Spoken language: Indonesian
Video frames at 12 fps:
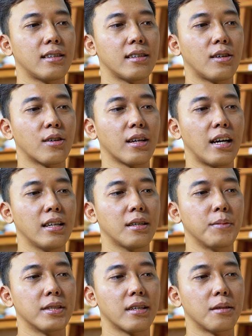uh, organik
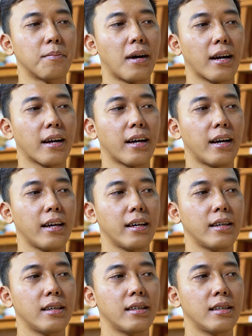bisa dipakai